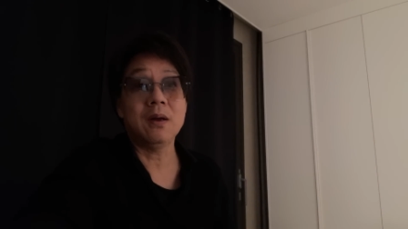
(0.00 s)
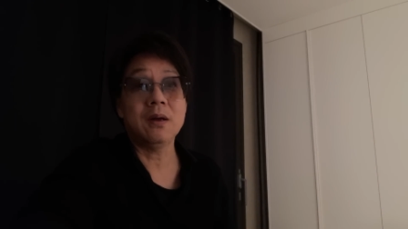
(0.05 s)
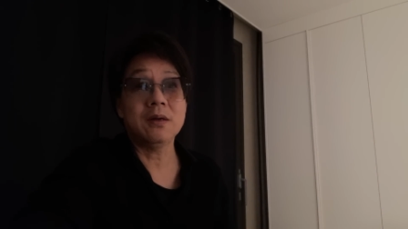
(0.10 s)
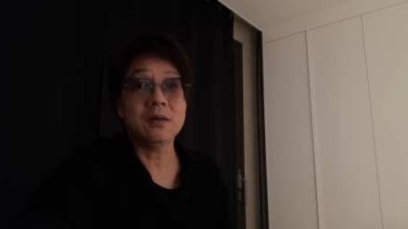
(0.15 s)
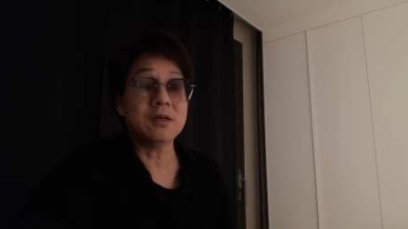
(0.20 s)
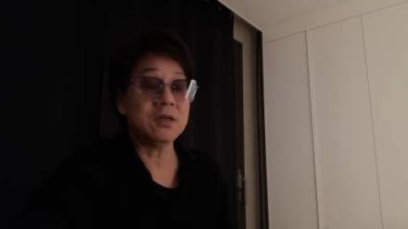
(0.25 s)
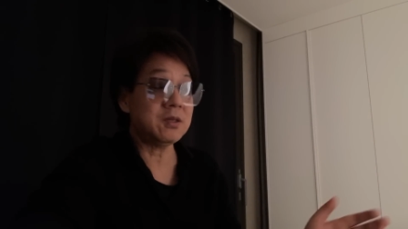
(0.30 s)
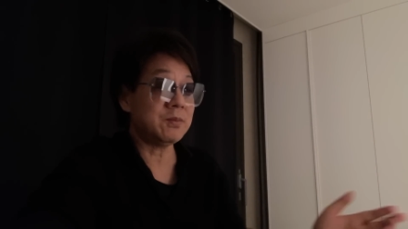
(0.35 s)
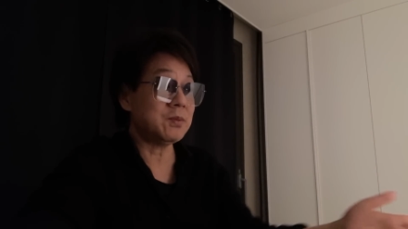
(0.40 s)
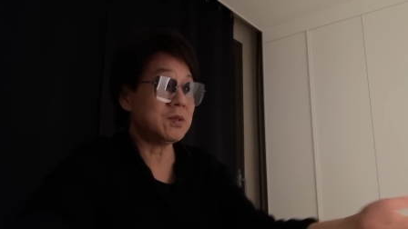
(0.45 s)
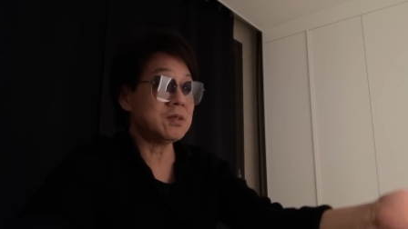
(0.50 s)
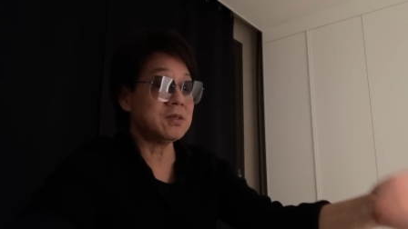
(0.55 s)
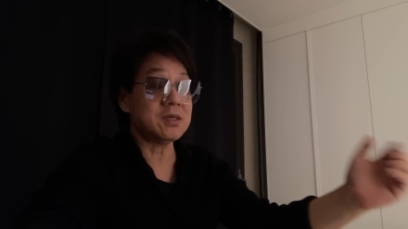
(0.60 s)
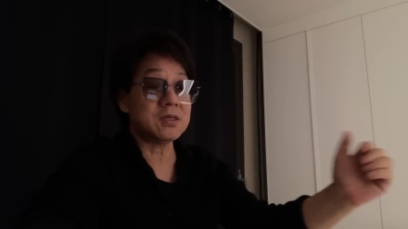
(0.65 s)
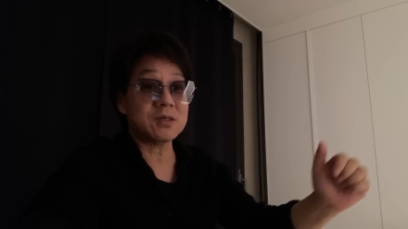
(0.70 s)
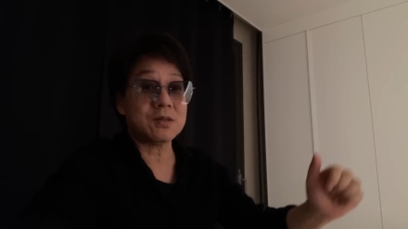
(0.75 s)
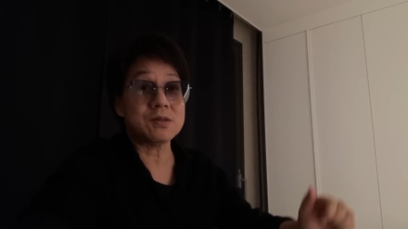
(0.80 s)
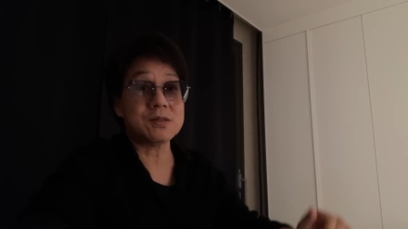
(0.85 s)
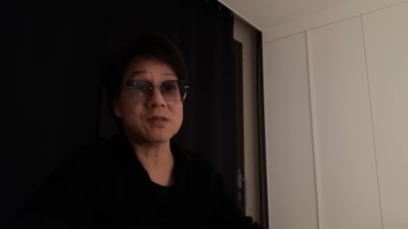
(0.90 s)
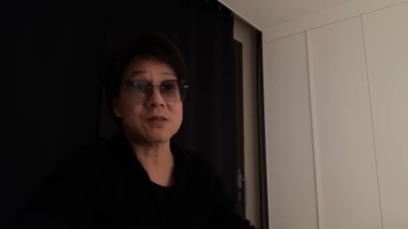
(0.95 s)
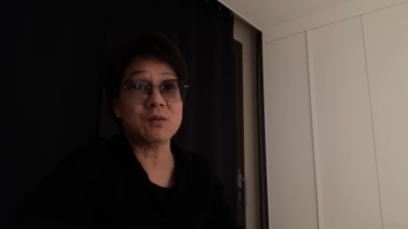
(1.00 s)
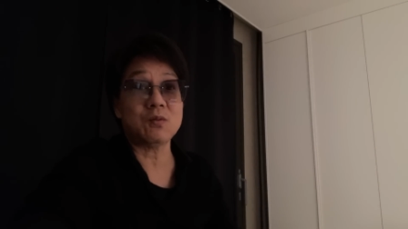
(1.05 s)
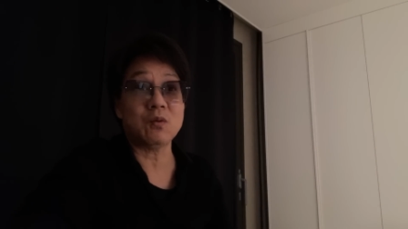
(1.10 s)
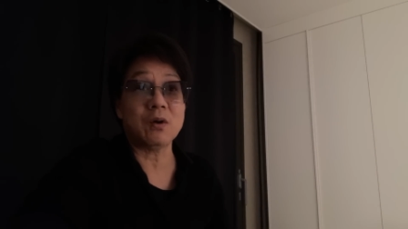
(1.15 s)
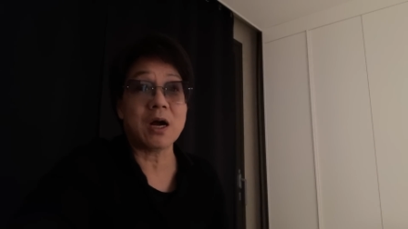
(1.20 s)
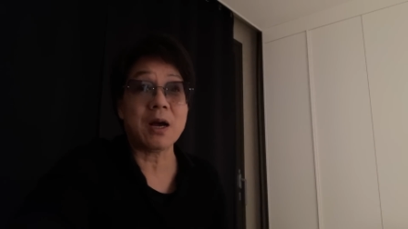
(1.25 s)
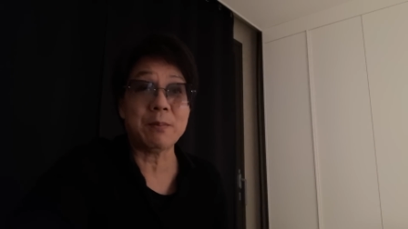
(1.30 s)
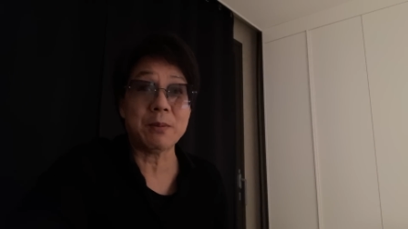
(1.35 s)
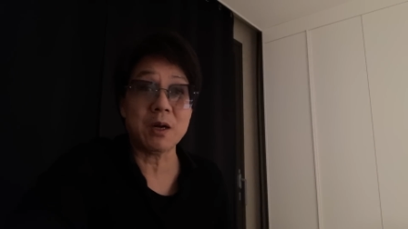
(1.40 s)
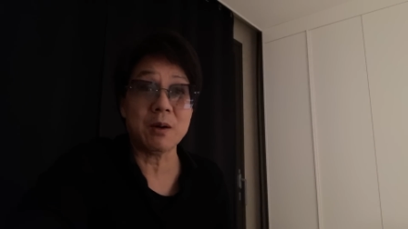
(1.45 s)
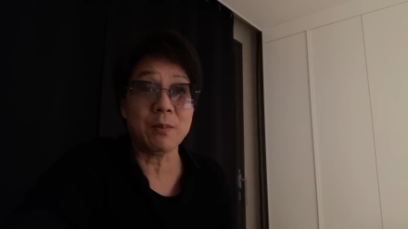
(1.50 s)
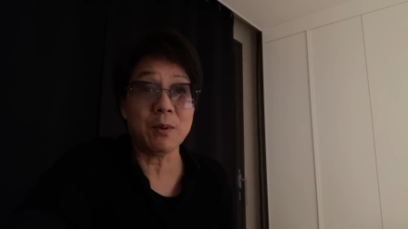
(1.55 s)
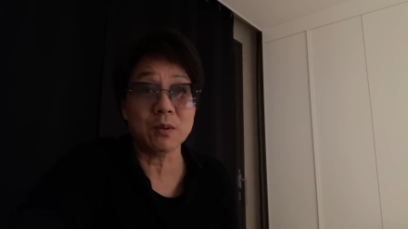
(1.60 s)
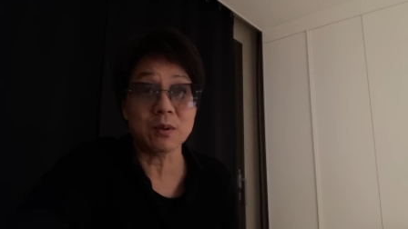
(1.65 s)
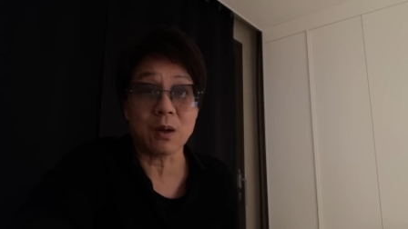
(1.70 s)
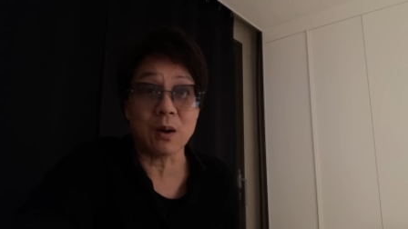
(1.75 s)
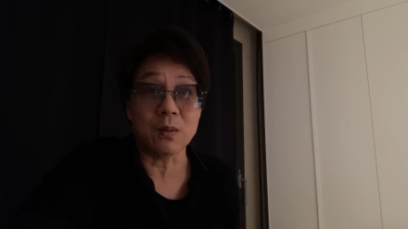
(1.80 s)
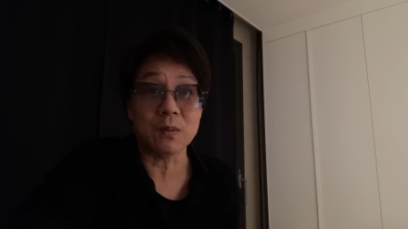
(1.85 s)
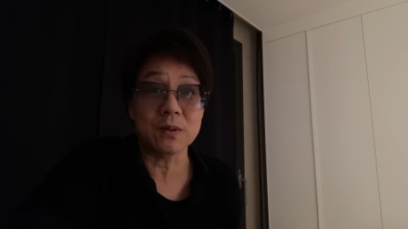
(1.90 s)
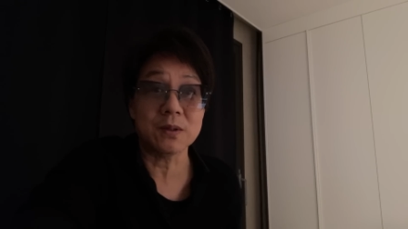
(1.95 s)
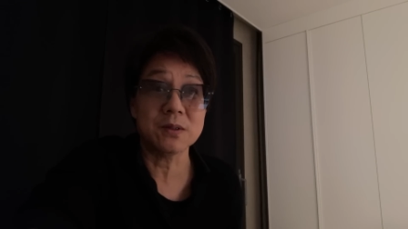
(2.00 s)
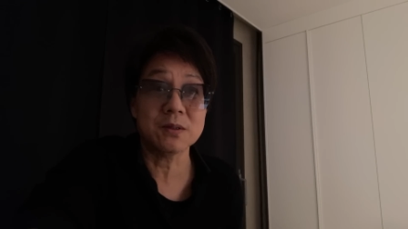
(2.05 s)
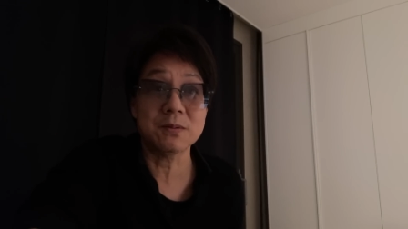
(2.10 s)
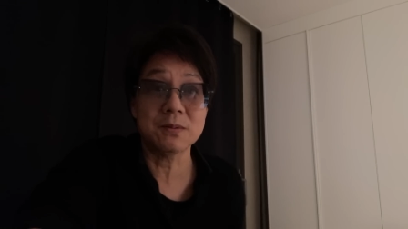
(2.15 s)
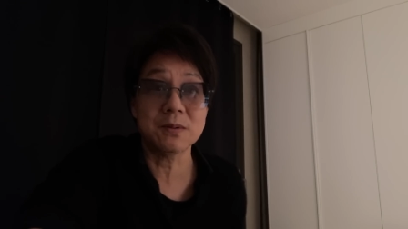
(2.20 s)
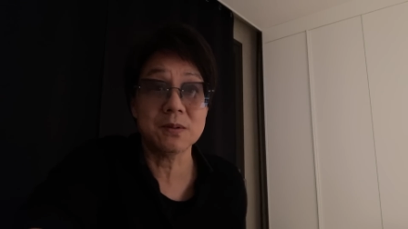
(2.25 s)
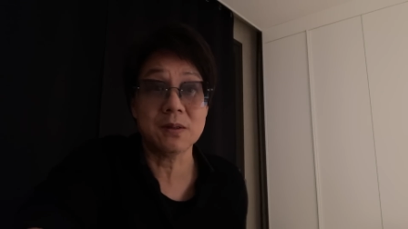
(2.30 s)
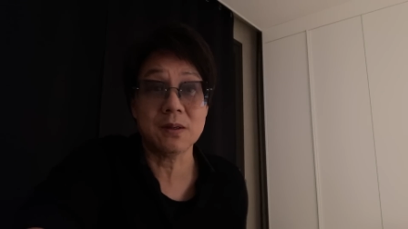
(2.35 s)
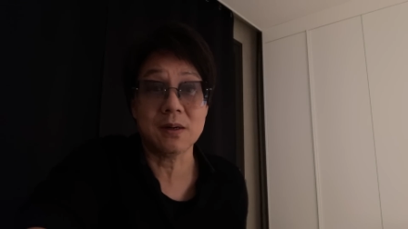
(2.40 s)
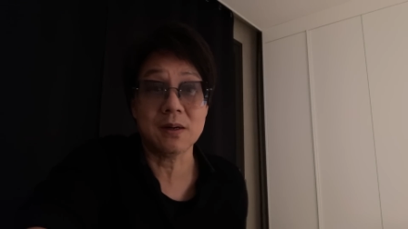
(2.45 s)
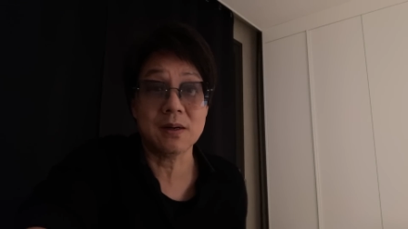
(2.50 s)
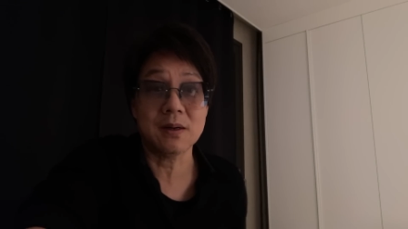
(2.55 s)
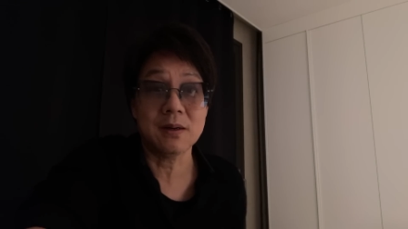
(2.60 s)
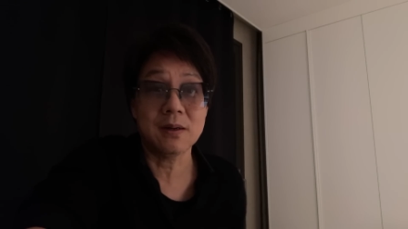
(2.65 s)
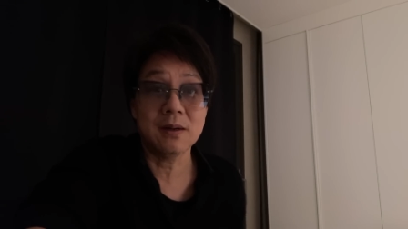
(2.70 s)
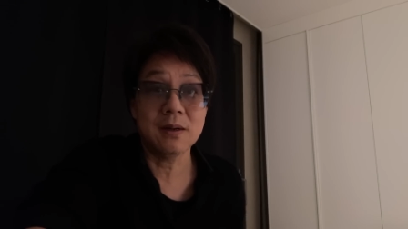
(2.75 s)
是你们自己找死的，我干嘛要报道呢？是不是？